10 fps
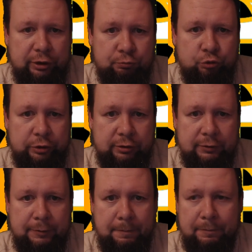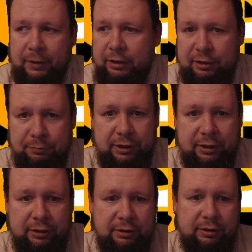будет не
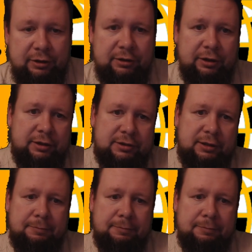менее интересно.